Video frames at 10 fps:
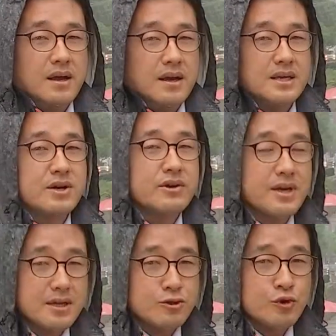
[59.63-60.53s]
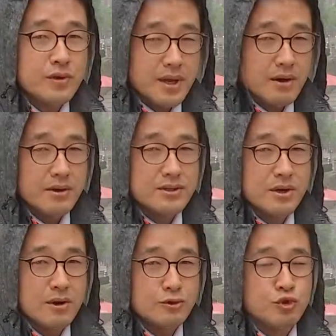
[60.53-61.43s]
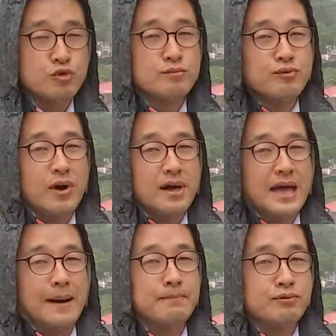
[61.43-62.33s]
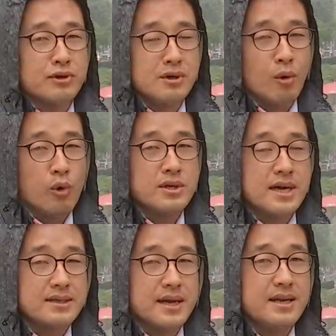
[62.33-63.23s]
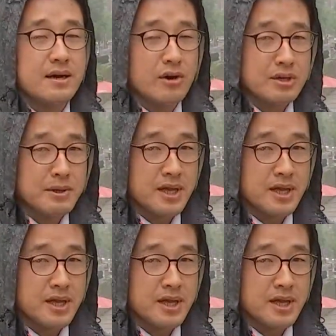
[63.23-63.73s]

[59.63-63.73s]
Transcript: 일정 기간 수일에 걸쳐 중부와 남부를 오르락 내리락거리며